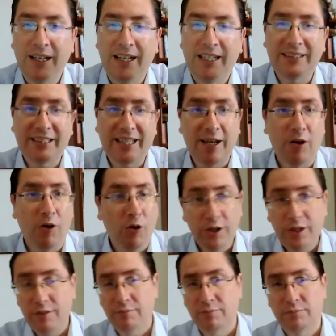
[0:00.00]
es que
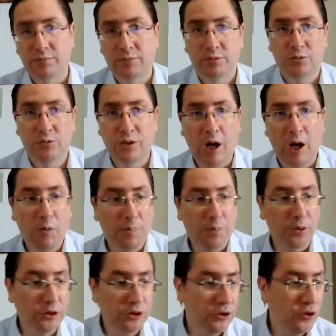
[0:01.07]
hoy una
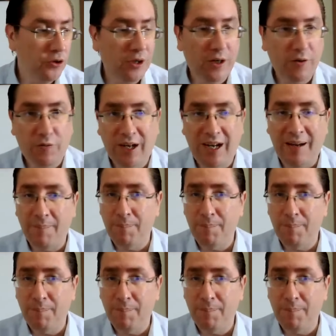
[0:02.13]
oposición que fue